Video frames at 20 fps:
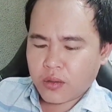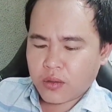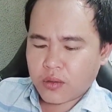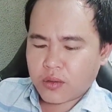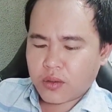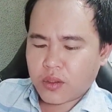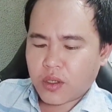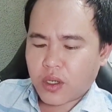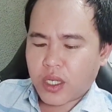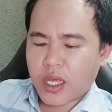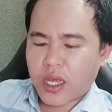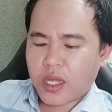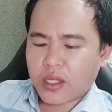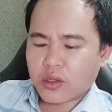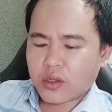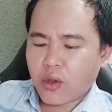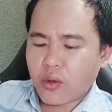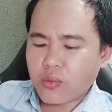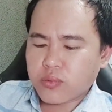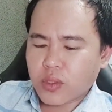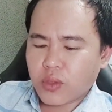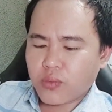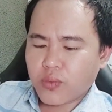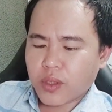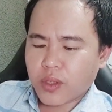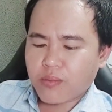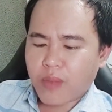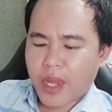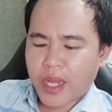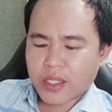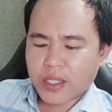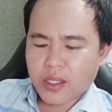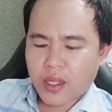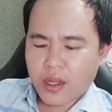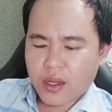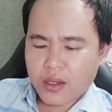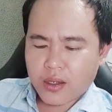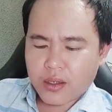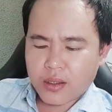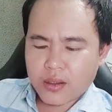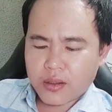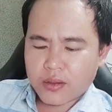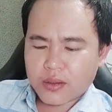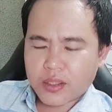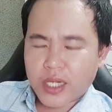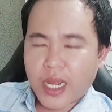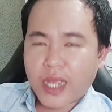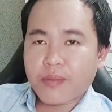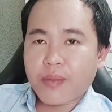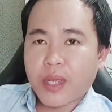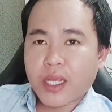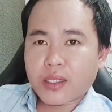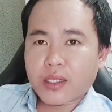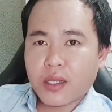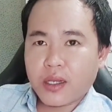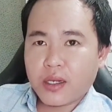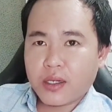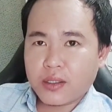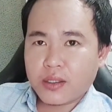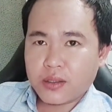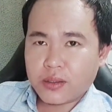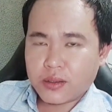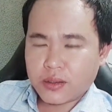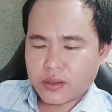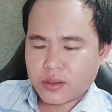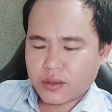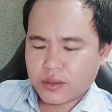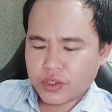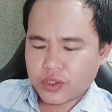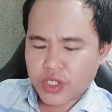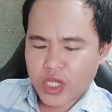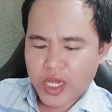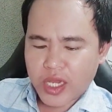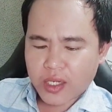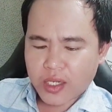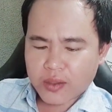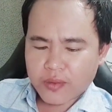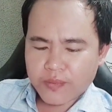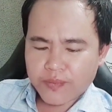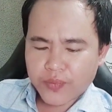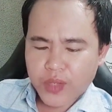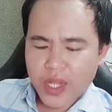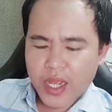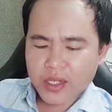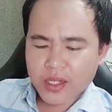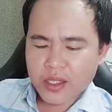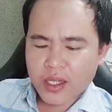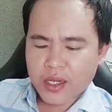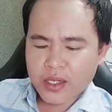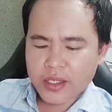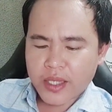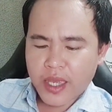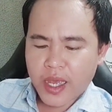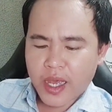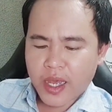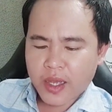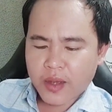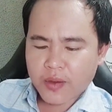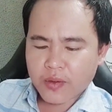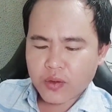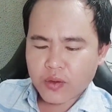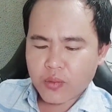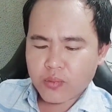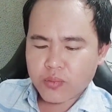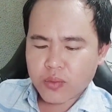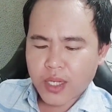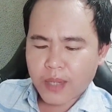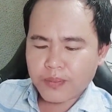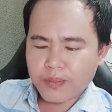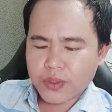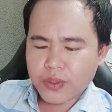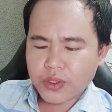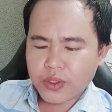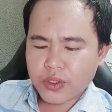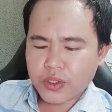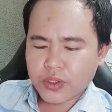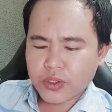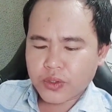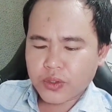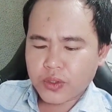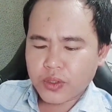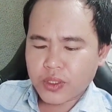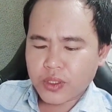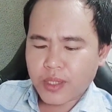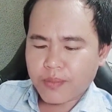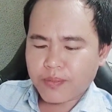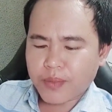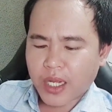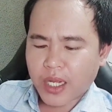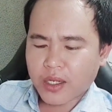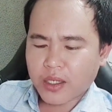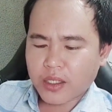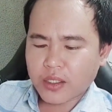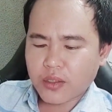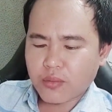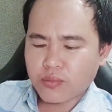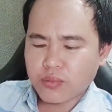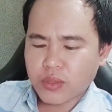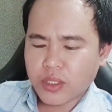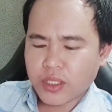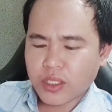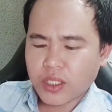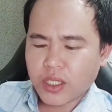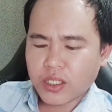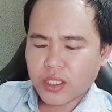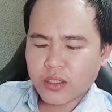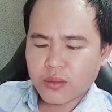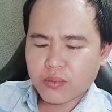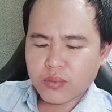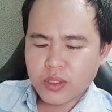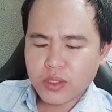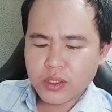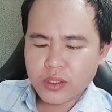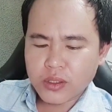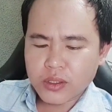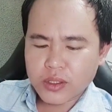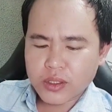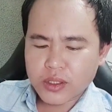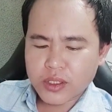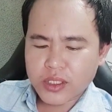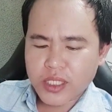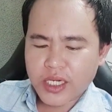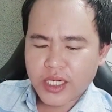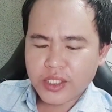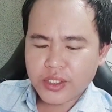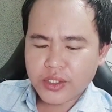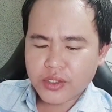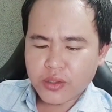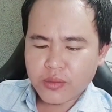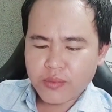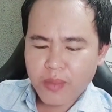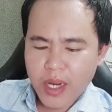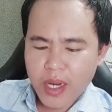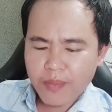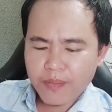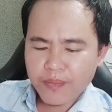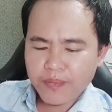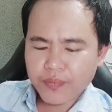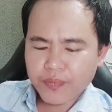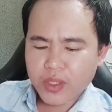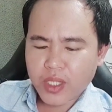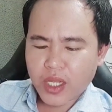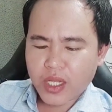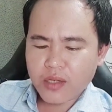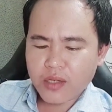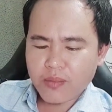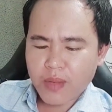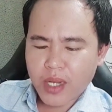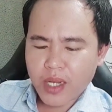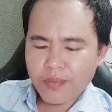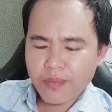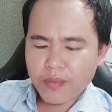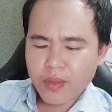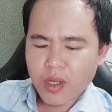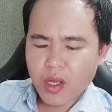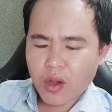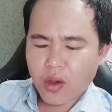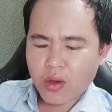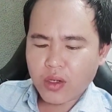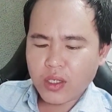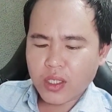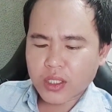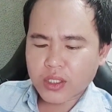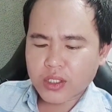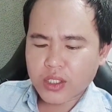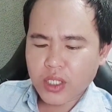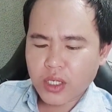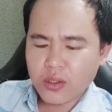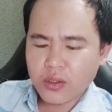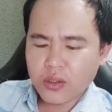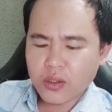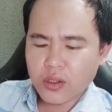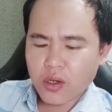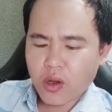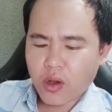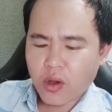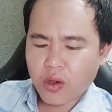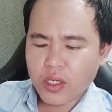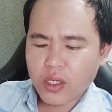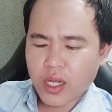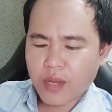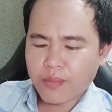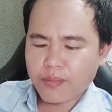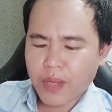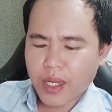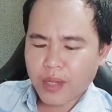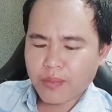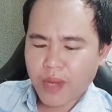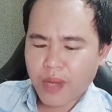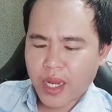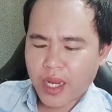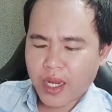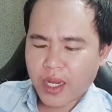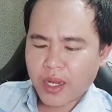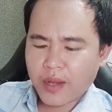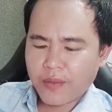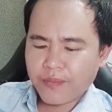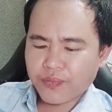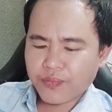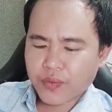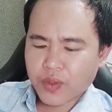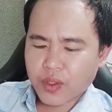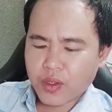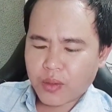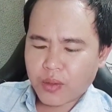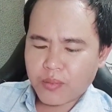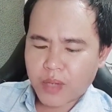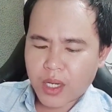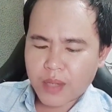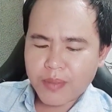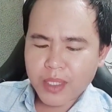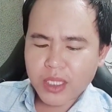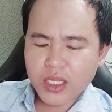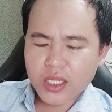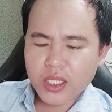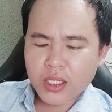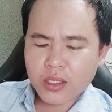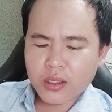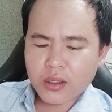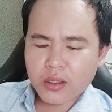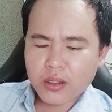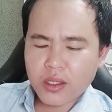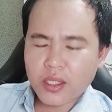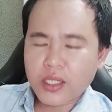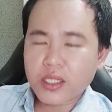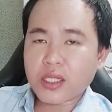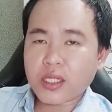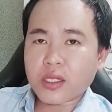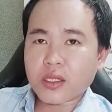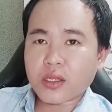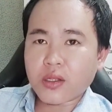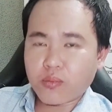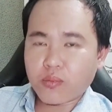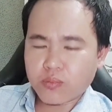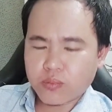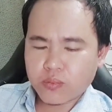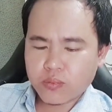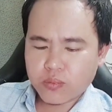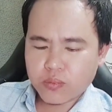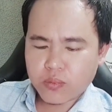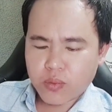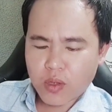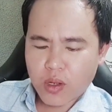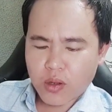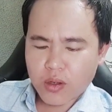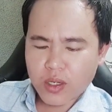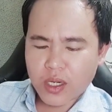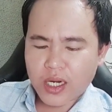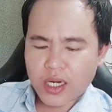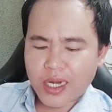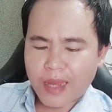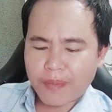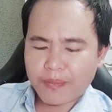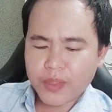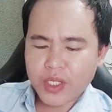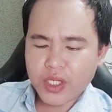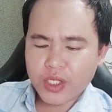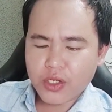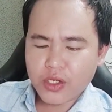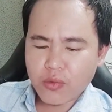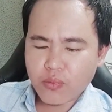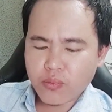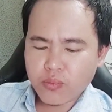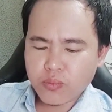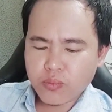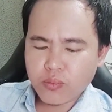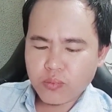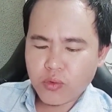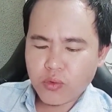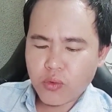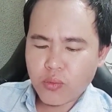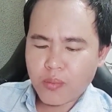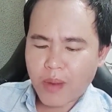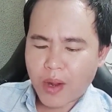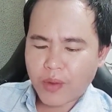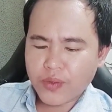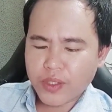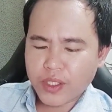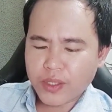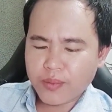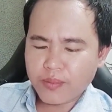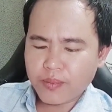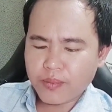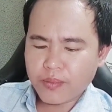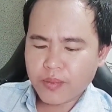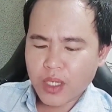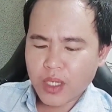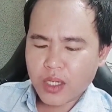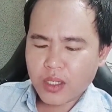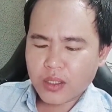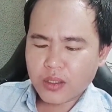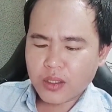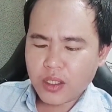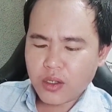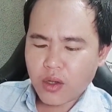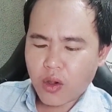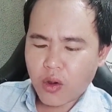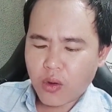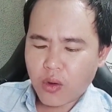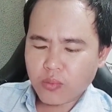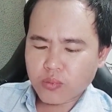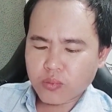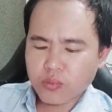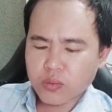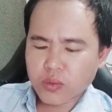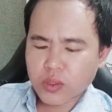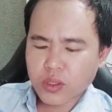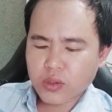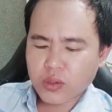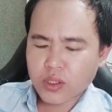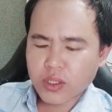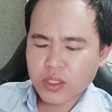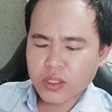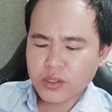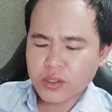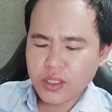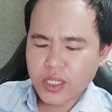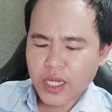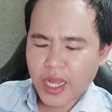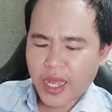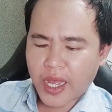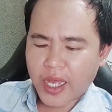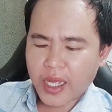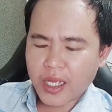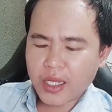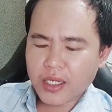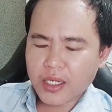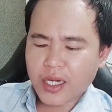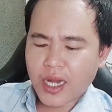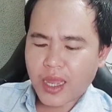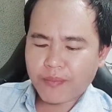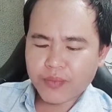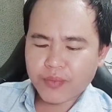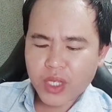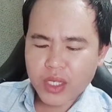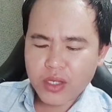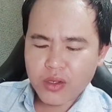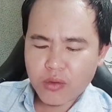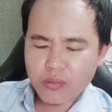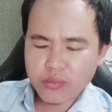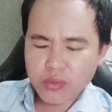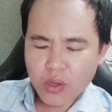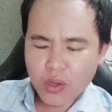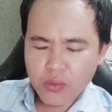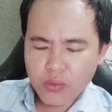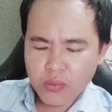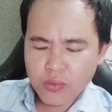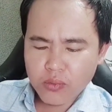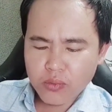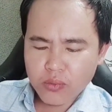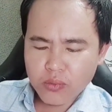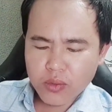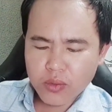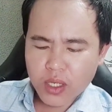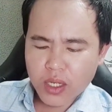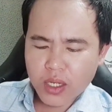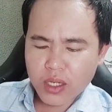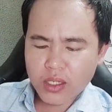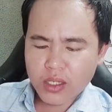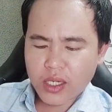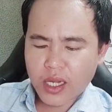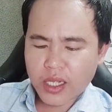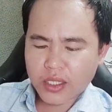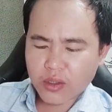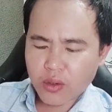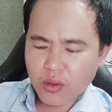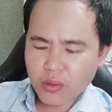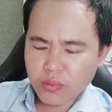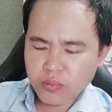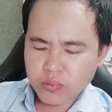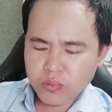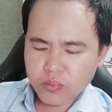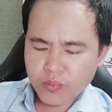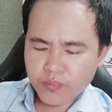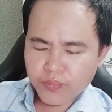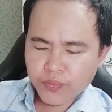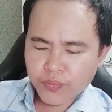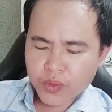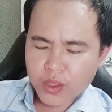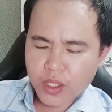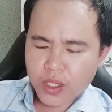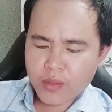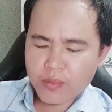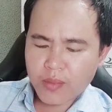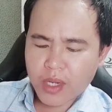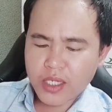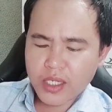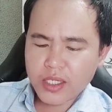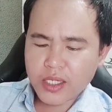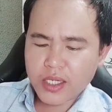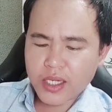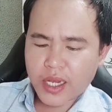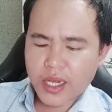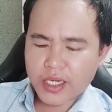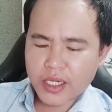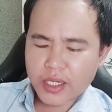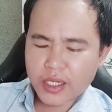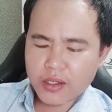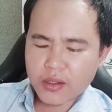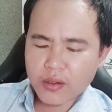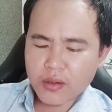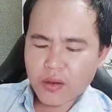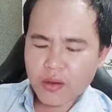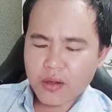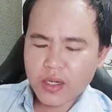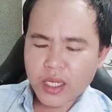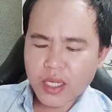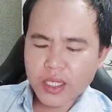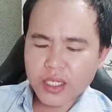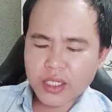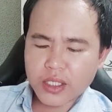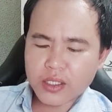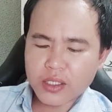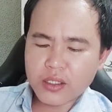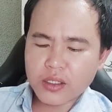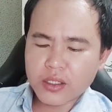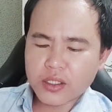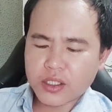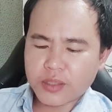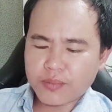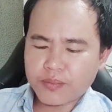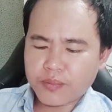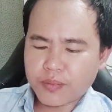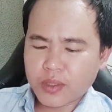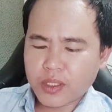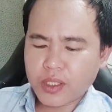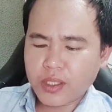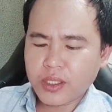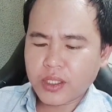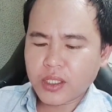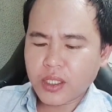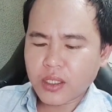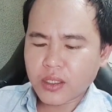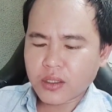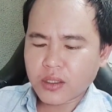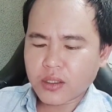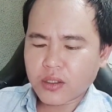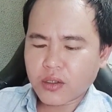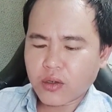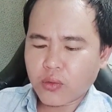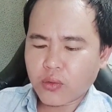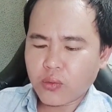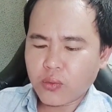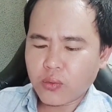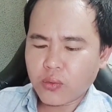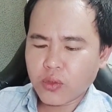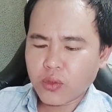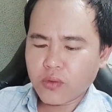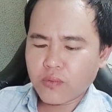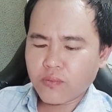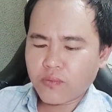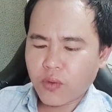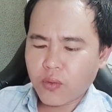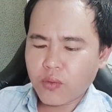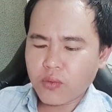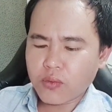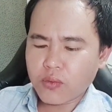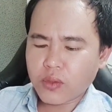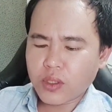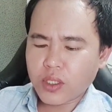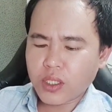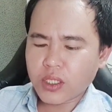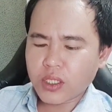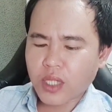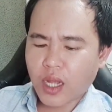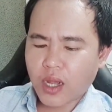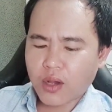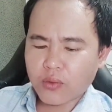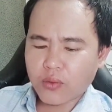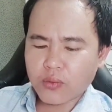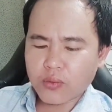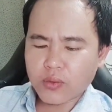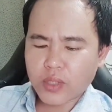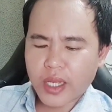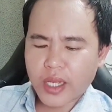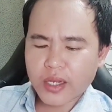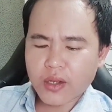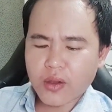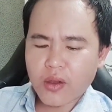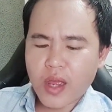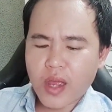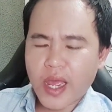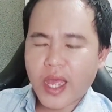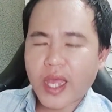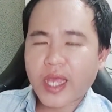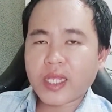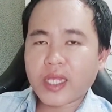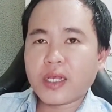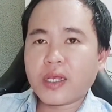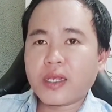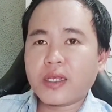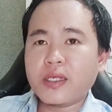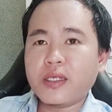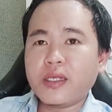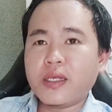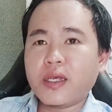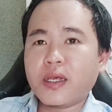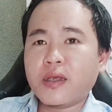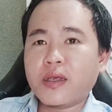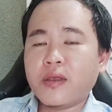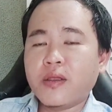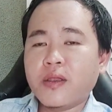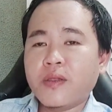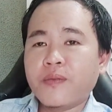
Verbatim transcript: rồi à, tốt cho việc bàn thờ đặt bàn thờ thượng trang ăn tăng gia cung cấp sửa chữa lắp đặt hệ thống điện hệ thống nước xây sửa bếp thay bếp hỏi luật sư hội họp bạn bè rồi mở bách ti tiệc tùng hoặc là lập di chúc mua bảo hiểm đính hôn cưới gả làm giấy hôn thú à, là tốt thì bởi vì ngày này nó có là nghiệt đức hiệp thiên đức ngũ phú ích hậu là có hai cái à,